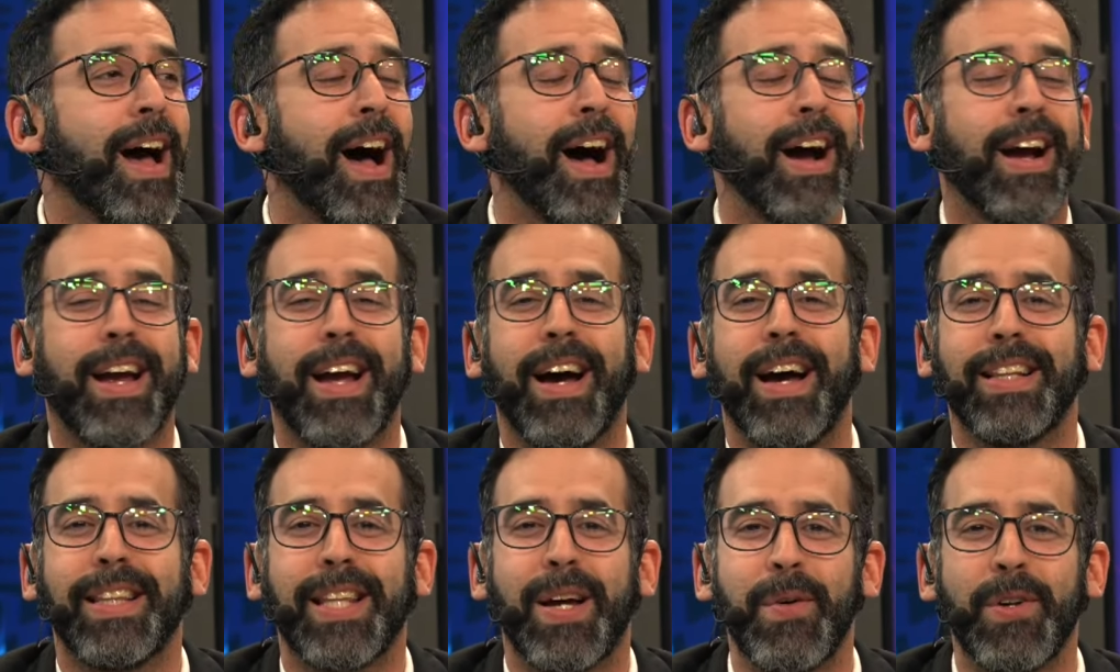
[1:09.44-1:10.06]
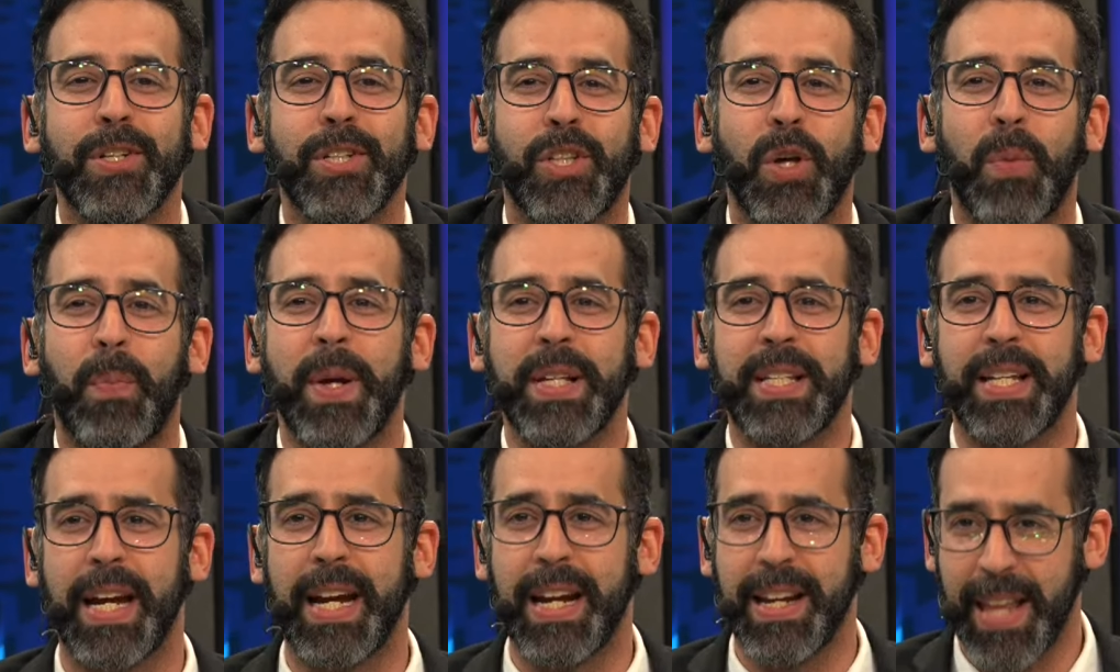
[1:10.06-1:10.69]
acá estamos nosotros
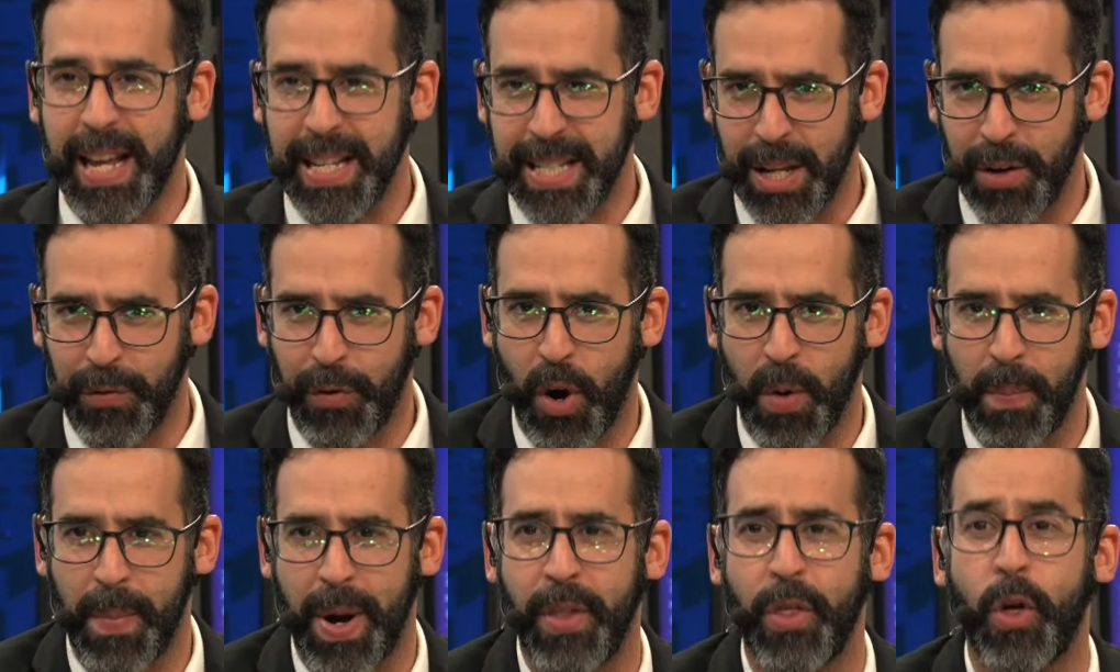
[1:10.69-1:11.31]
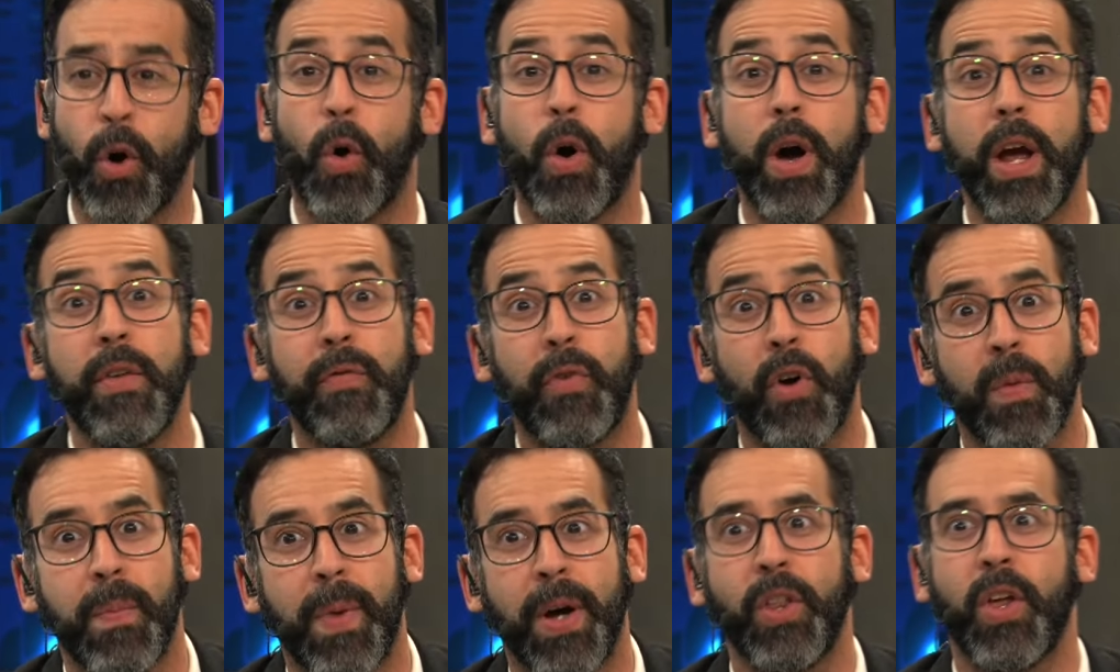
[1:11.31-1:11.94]
para seguir desinformando o
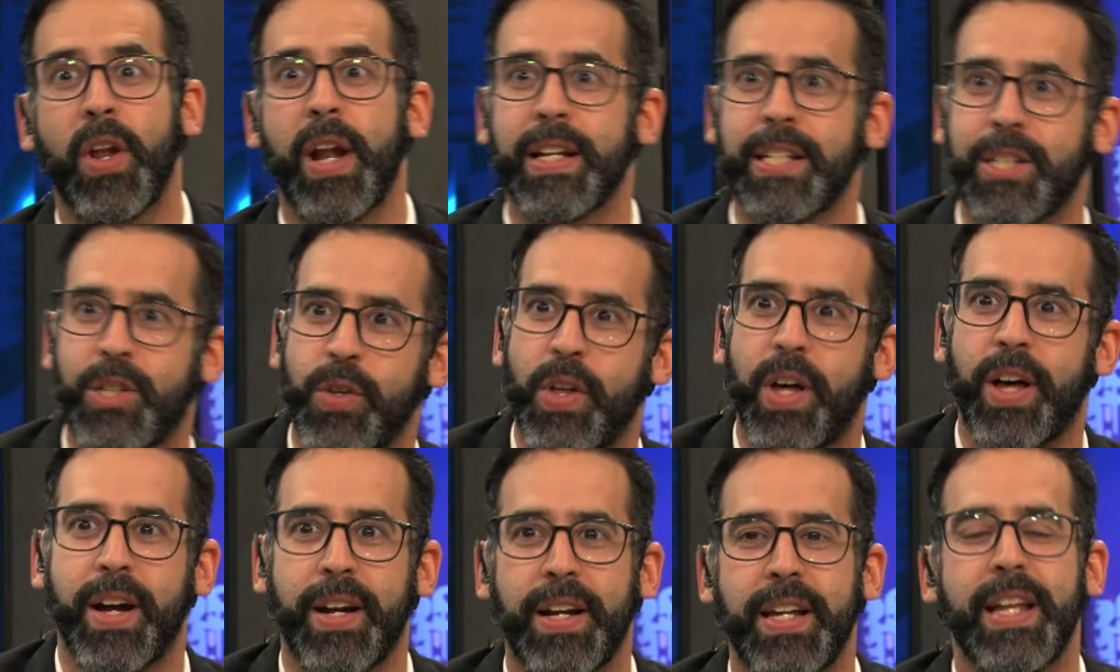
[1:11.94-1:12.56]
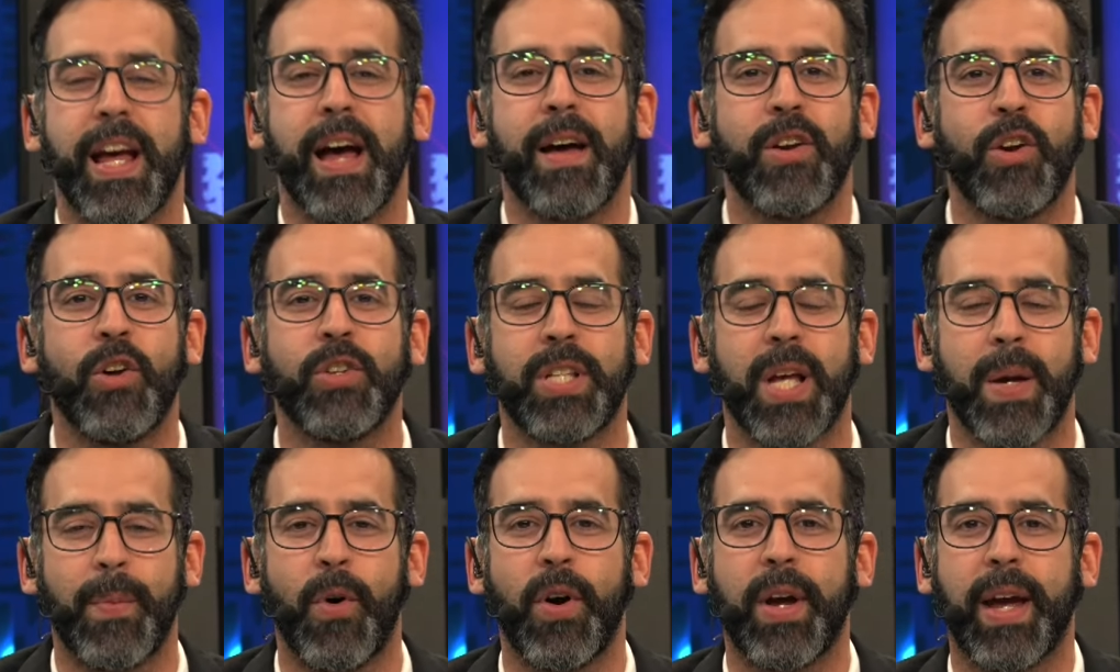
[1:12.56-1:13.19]
informando a la ciudadanía. No
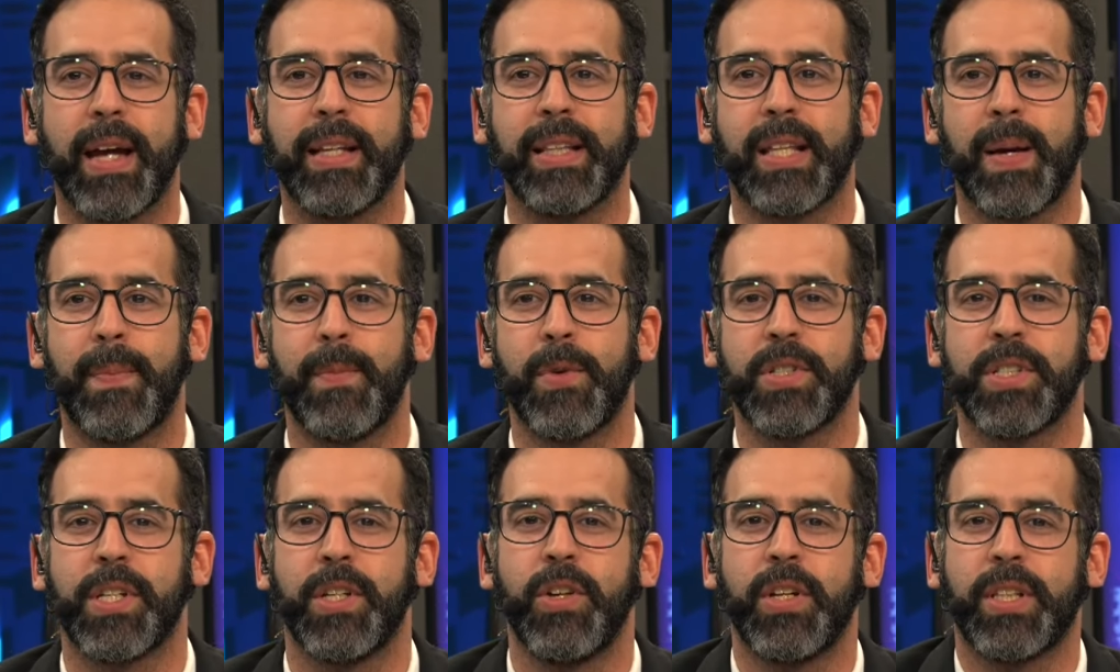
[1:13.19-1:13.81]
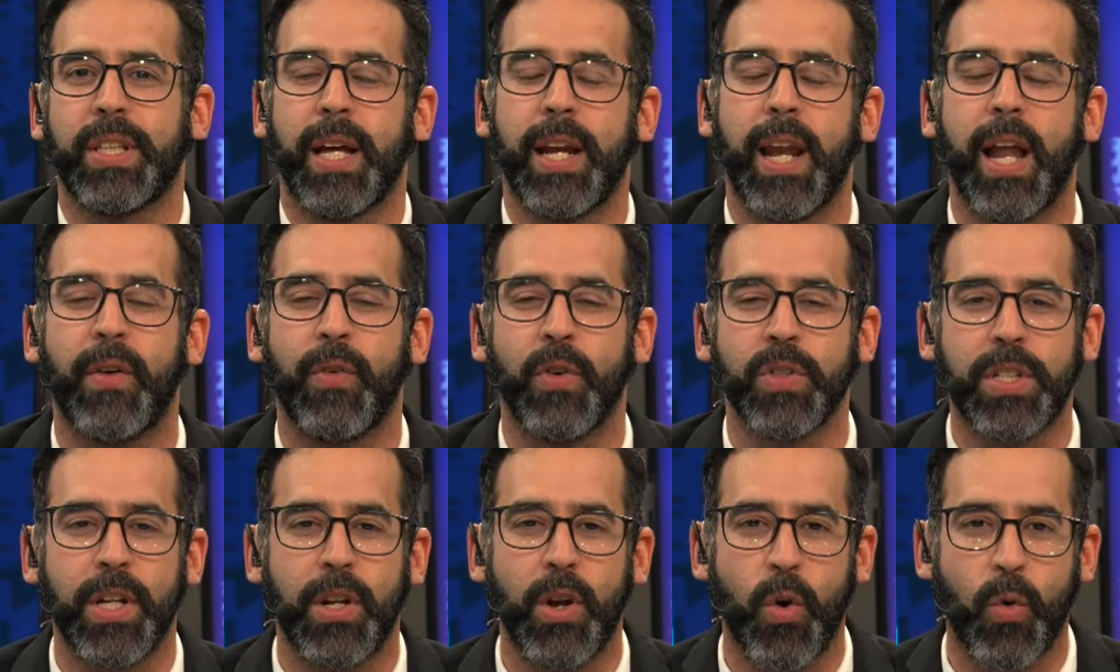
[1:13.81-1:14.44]
sabemos qué estamos haciendo, están las
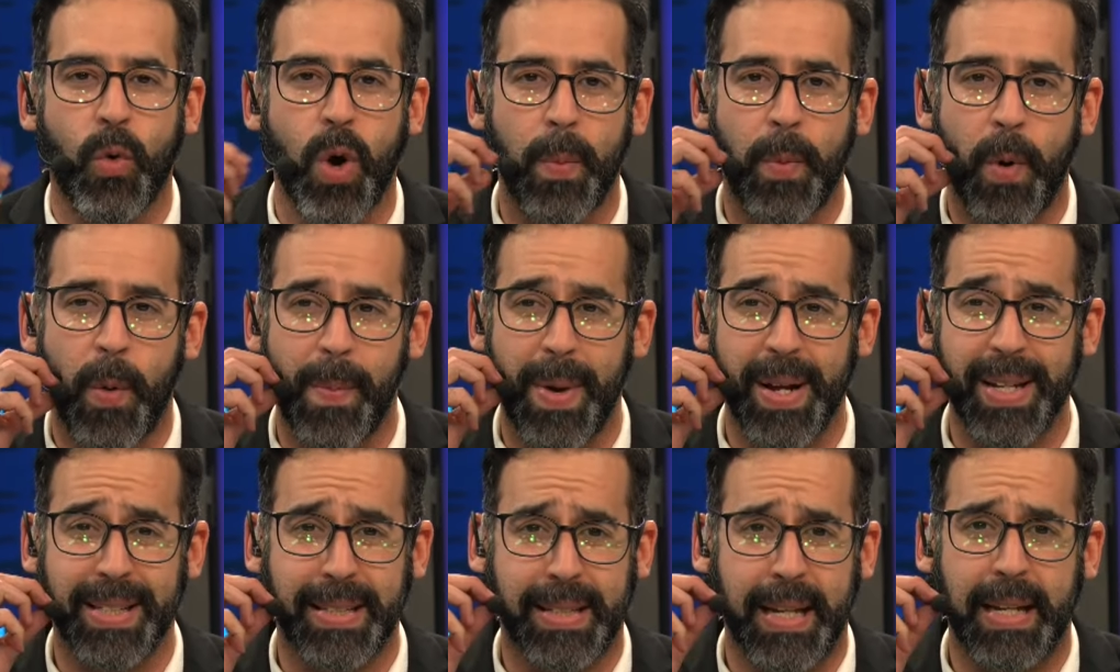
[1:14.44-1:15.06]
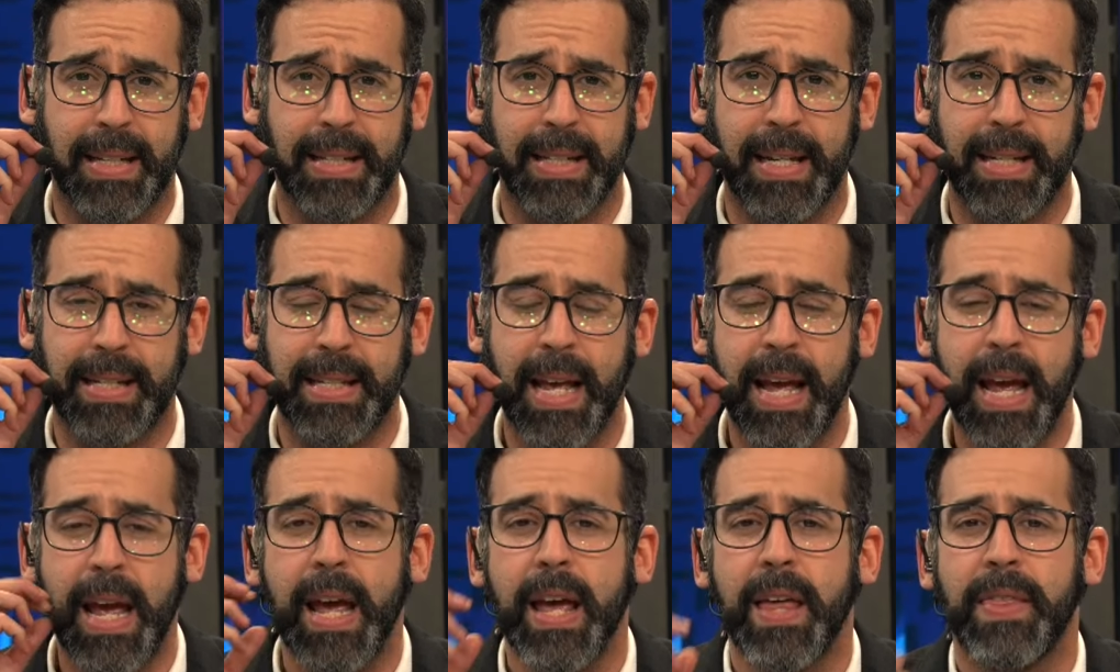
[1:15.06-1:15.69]
voces y los cuerpos más sexys
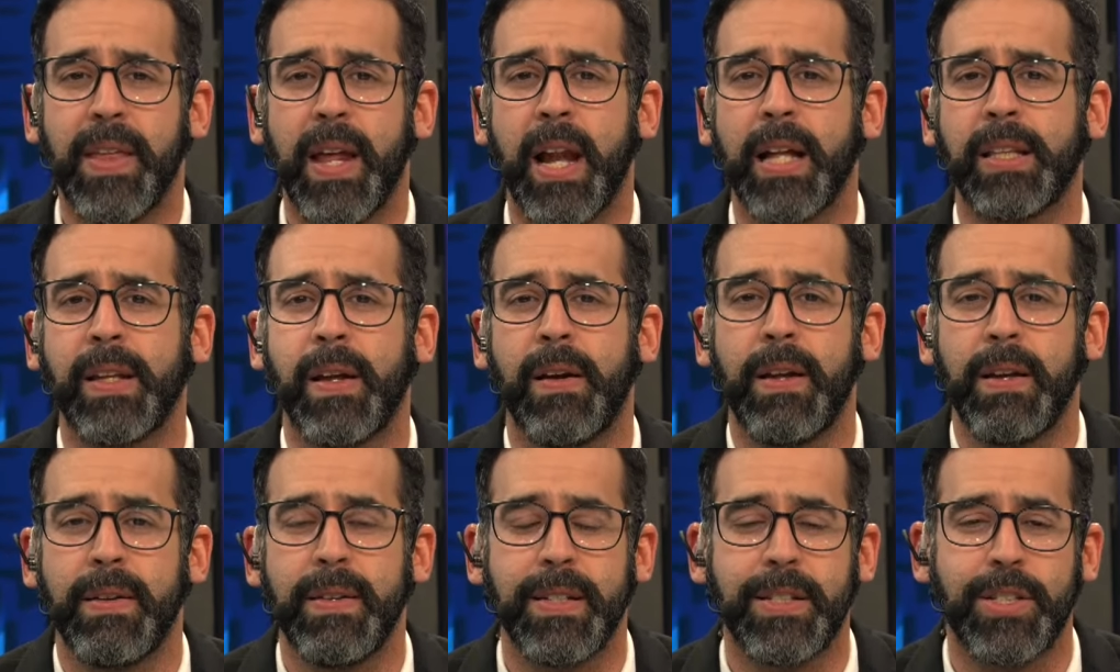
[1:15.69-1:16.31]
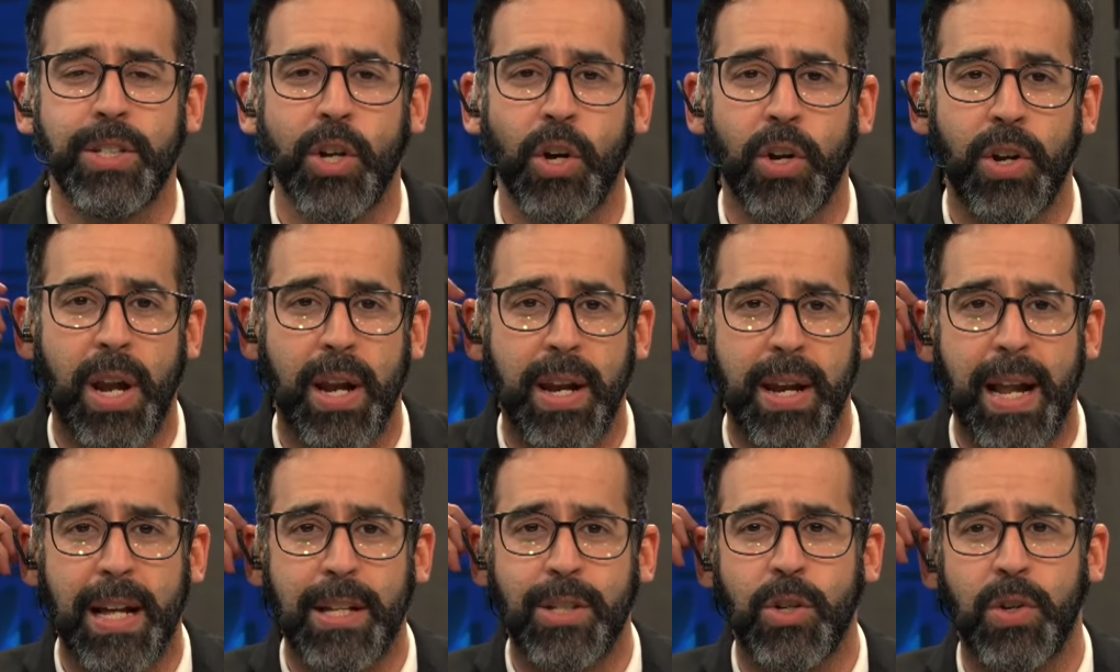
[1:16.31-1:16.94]
de la televisión edición
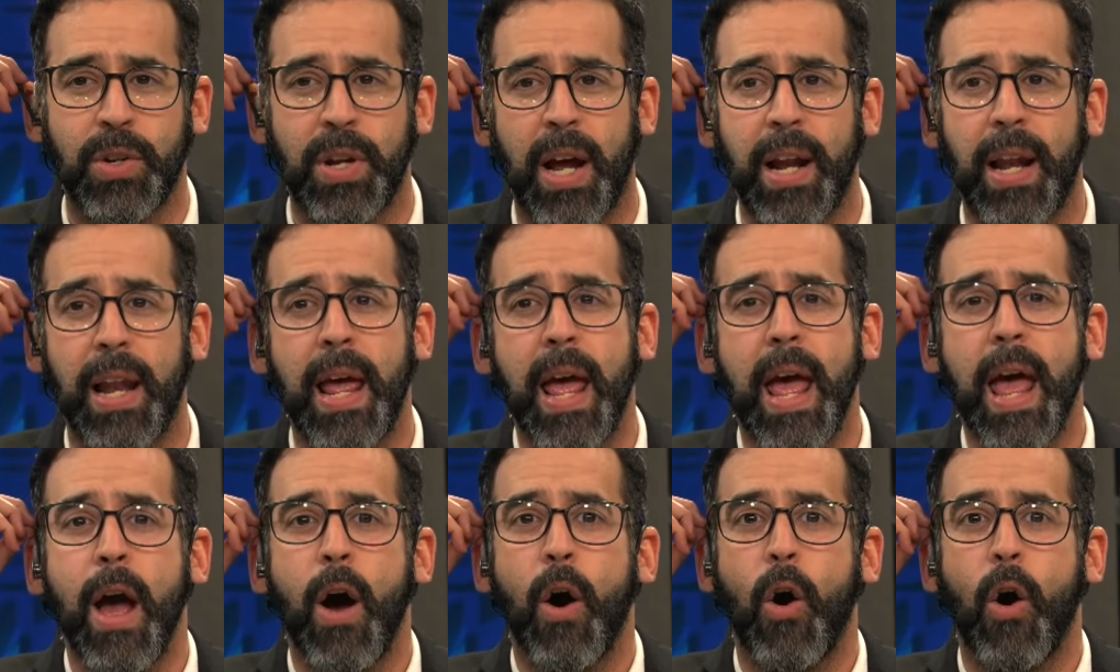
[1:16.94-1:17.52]
Nacional.